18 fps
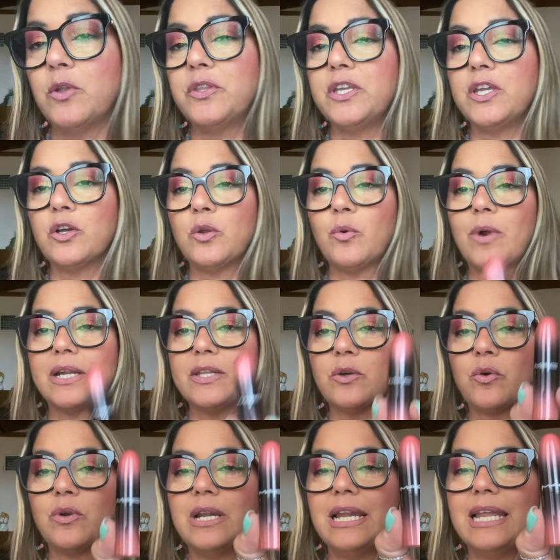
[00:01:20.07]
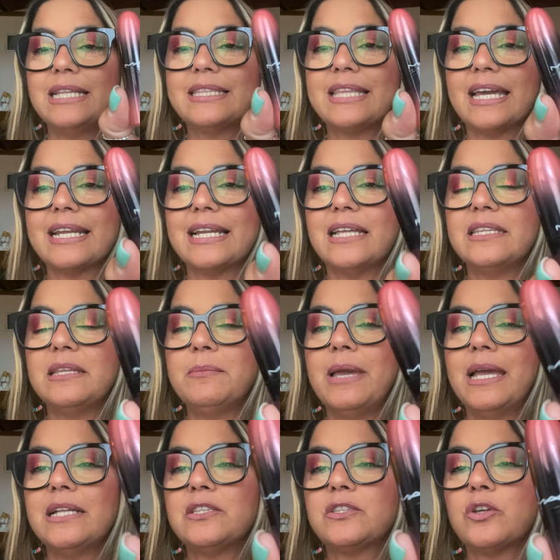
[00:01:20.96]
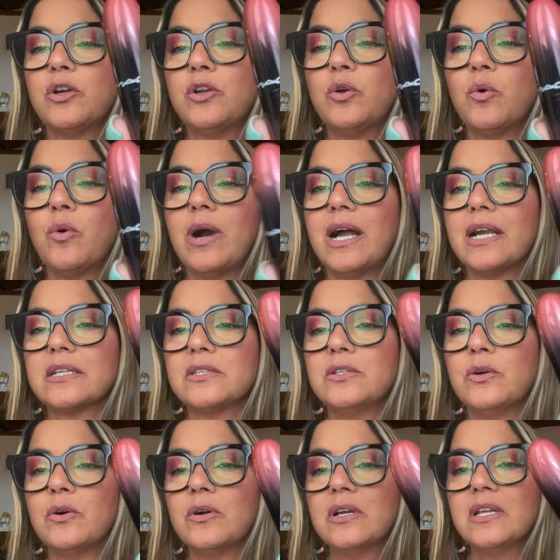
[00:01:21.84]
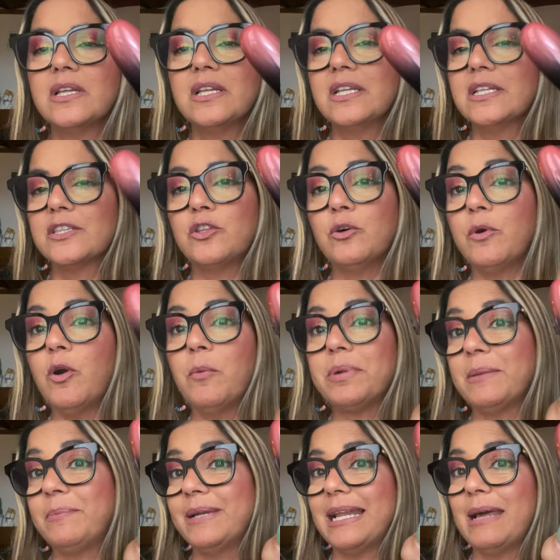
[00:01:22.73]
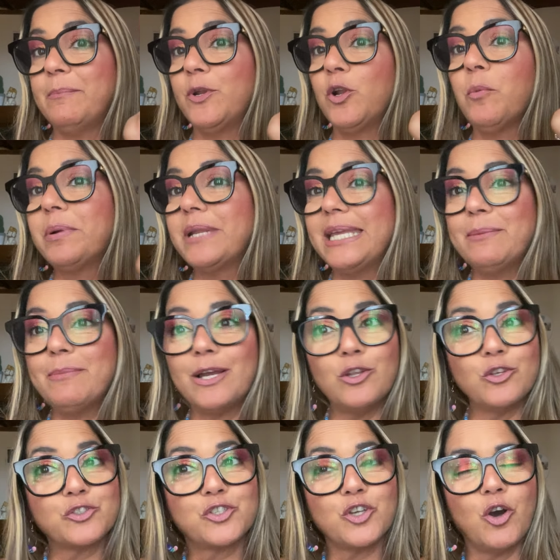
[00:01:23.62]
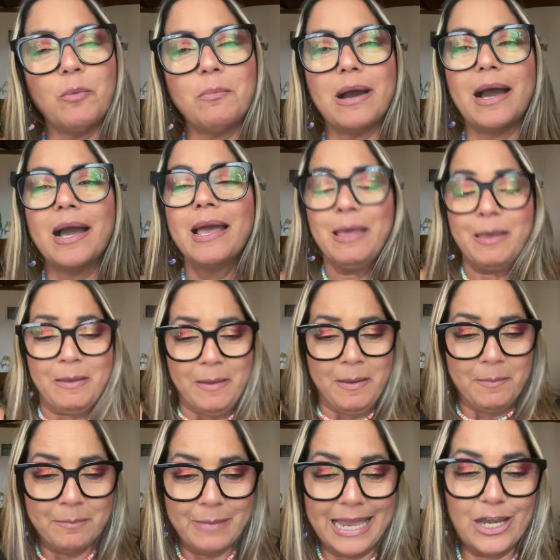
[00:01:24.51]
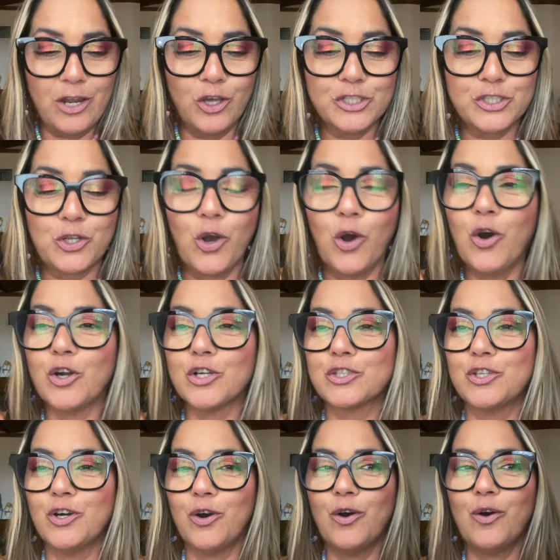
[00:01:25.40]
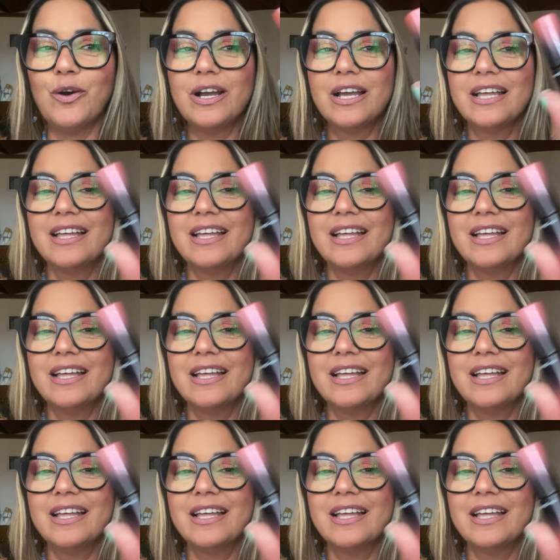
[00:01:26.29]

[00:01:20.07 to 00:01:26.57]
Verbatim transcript: dico lo guardo con la lente ingrandimento e lo guardo dovevo prepararmelo prima, lo so, ma me lo scordo.